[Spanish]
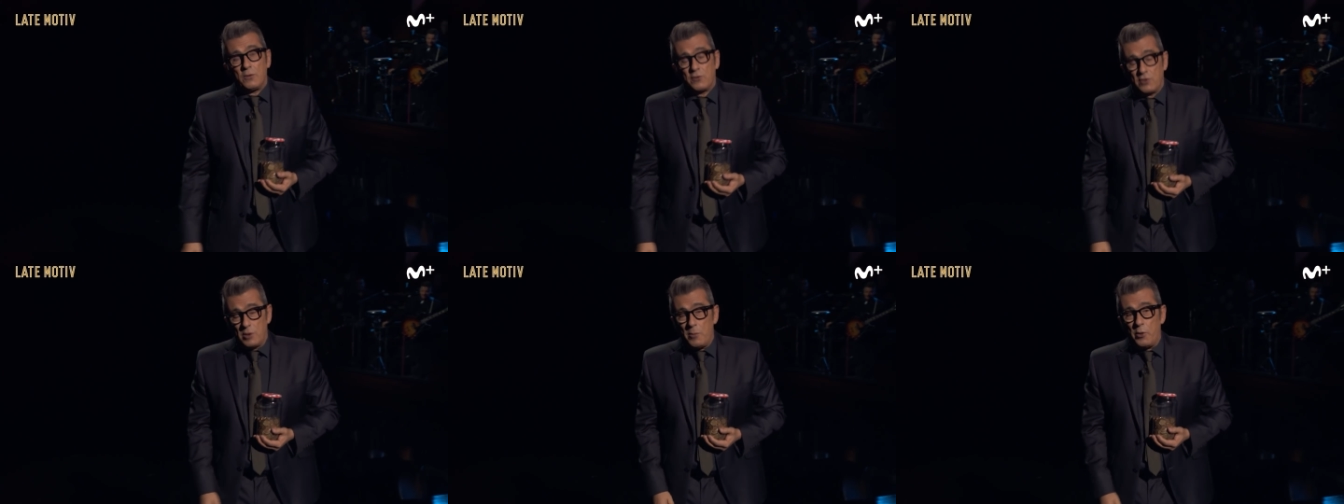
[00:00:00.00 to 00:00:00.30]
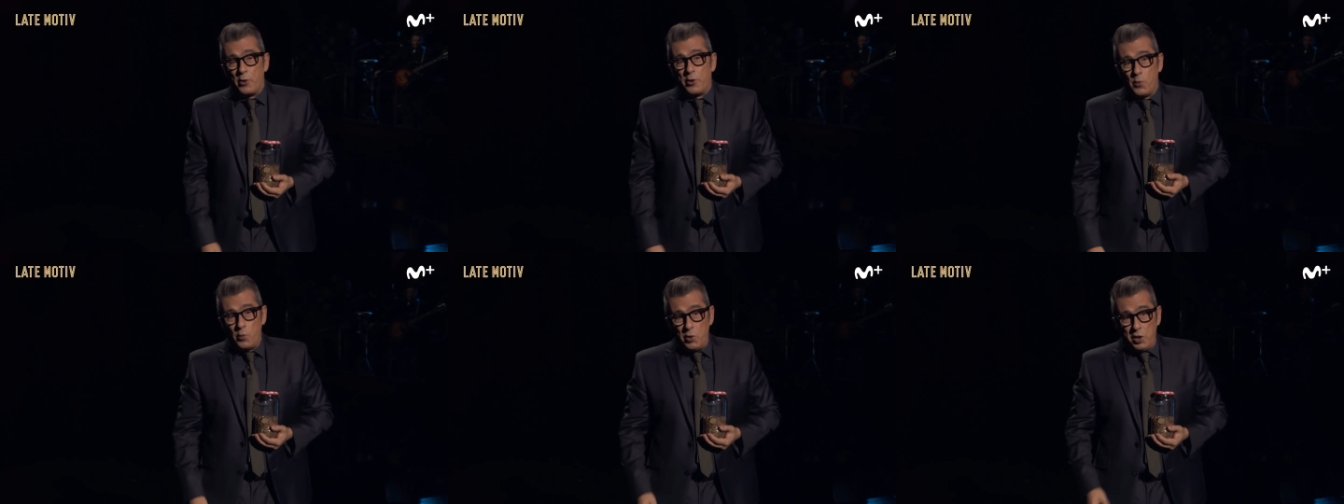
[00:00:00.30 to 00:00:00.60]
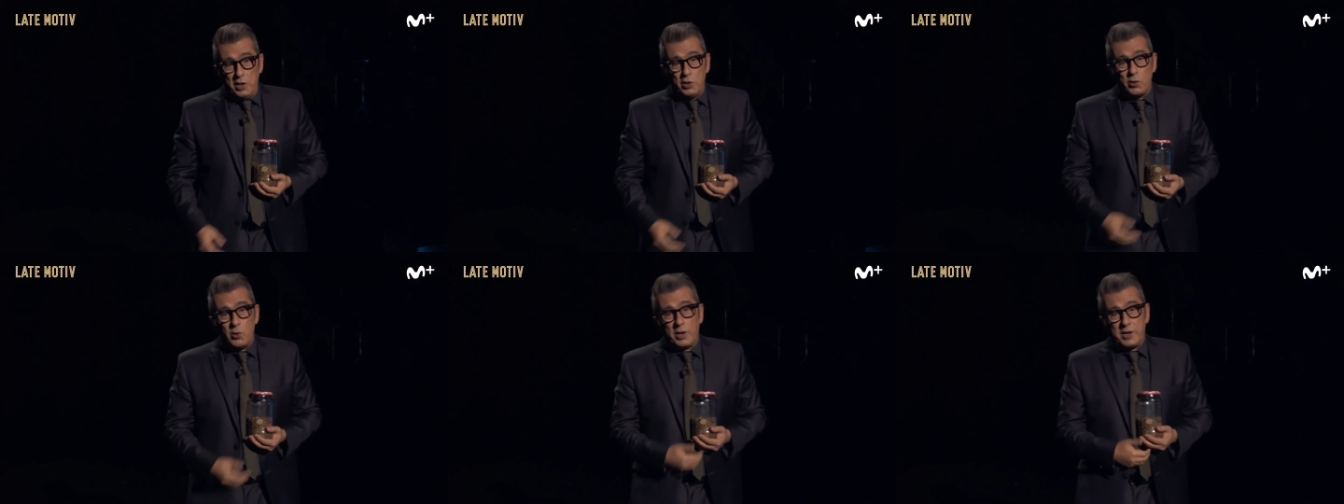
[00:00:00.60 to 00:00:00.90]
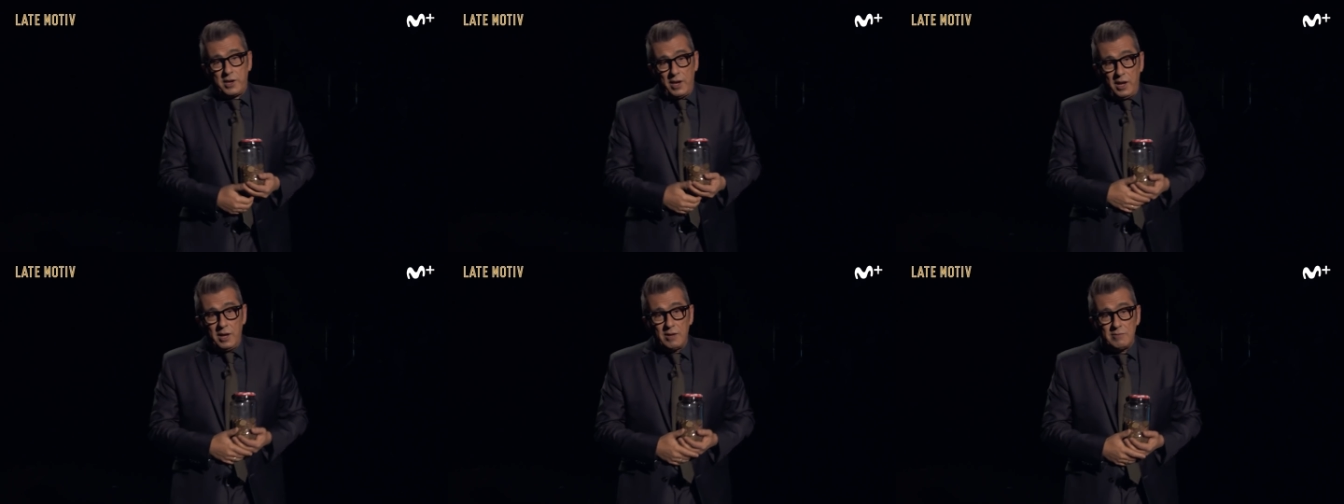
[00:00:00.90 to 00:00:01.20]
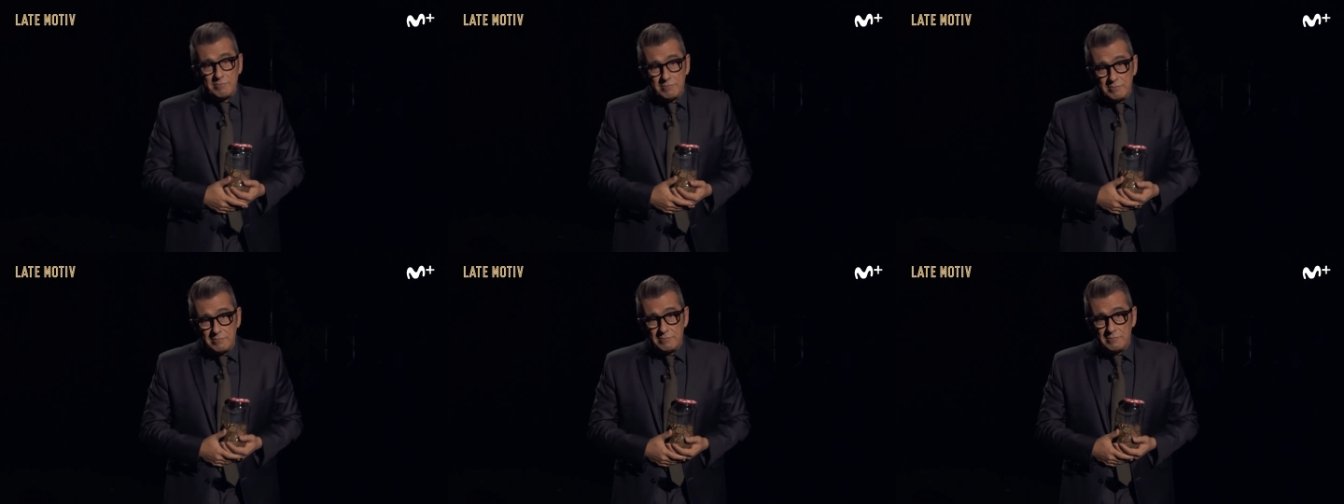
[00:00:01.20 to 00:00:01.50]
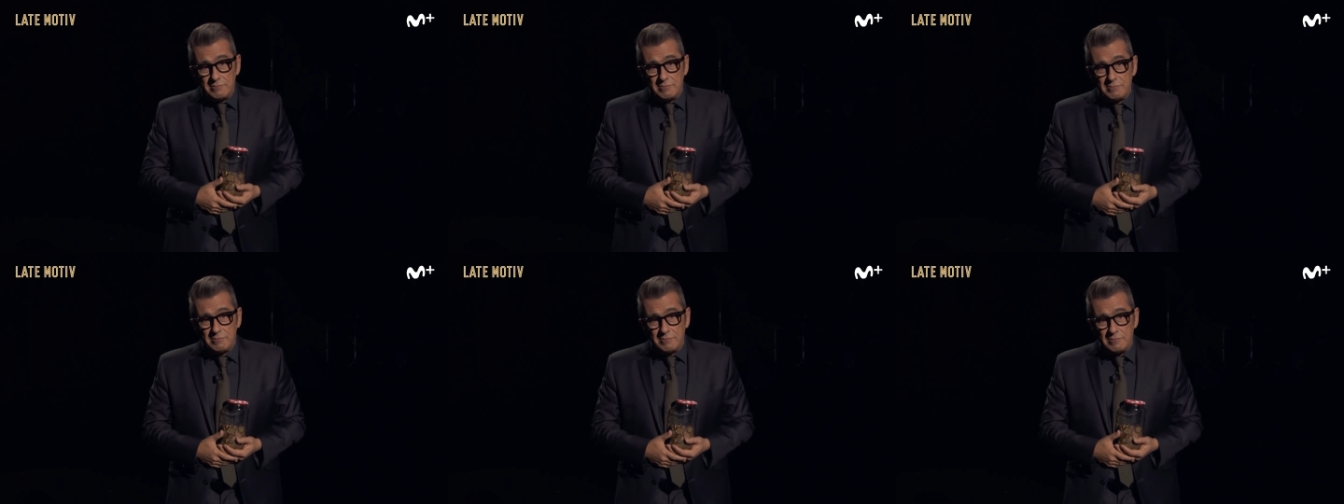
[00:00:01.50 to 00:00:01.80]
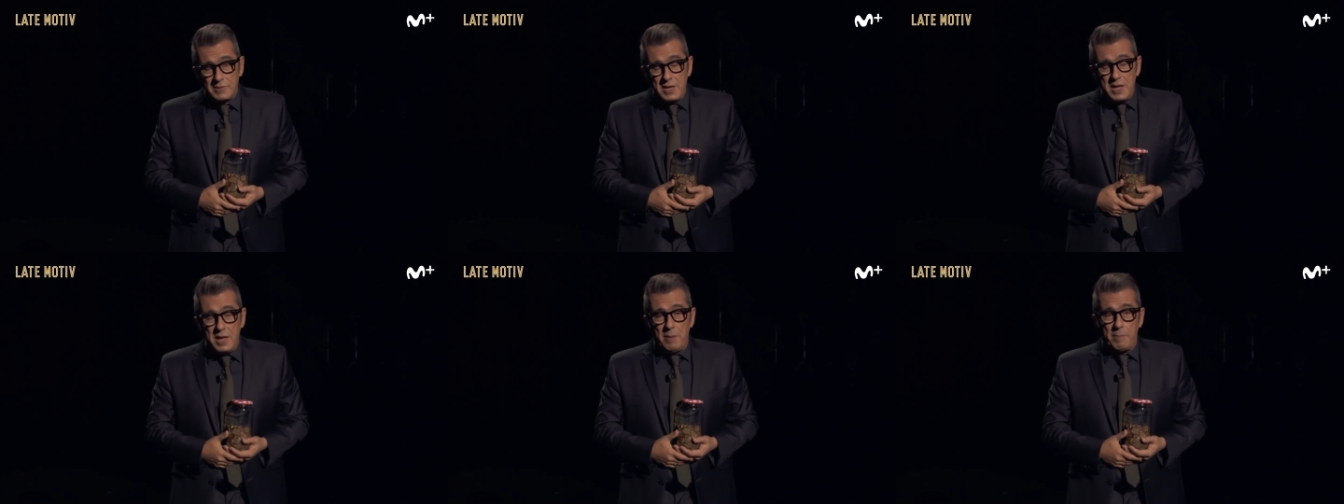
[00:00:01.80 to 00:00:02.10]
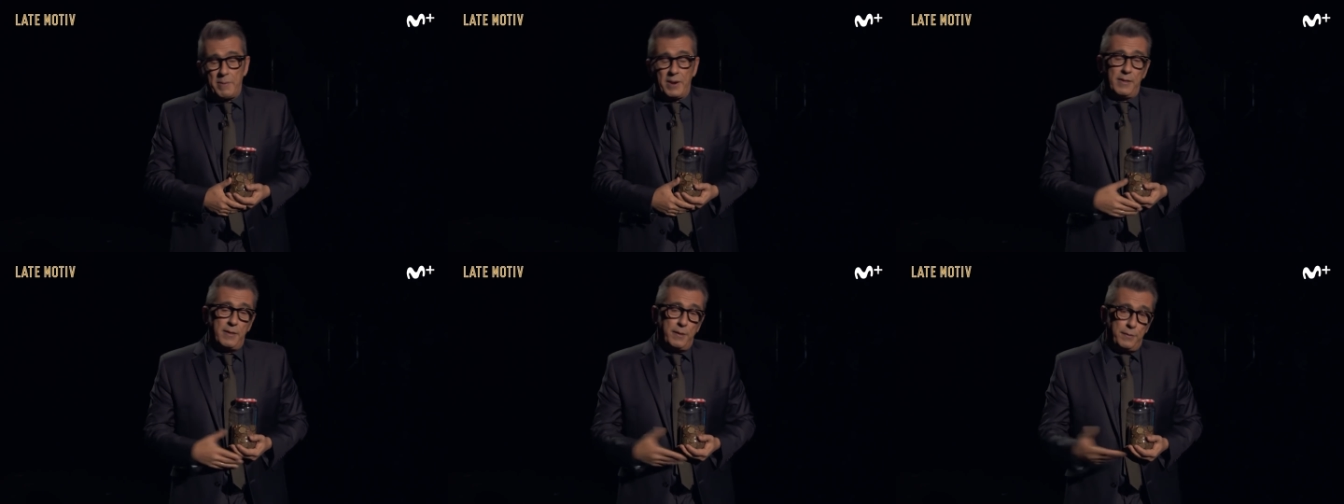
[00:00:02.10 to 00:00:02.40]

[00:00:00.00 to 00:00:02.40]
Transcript: nos hemos reunido aquí para